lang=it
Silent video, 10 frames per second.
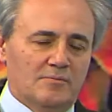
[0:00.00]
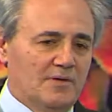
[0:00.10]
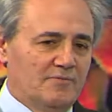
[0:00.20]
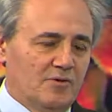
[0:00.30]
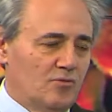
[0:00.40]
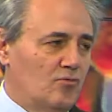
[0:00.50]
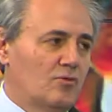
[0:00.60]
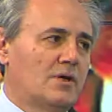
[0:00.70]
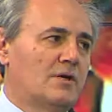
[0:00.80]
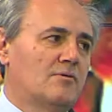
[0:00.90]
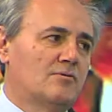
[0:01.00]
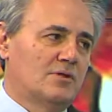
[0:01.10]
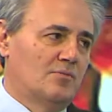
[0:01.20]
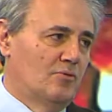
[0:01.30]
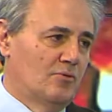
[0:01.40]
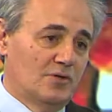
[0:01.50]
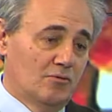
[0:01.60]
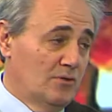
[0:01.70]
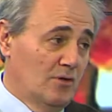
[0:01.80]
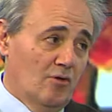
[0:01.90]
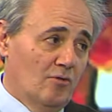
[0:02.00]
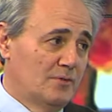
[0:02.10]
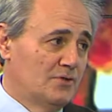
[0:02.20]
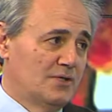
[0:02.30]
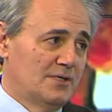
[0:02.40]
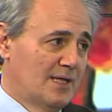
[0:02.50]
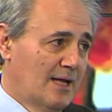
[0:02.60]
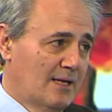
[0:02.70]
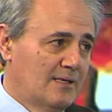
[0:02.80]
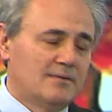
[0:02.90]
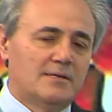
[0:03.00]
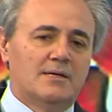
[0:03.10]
le verruche o tipo i condilomi genitali,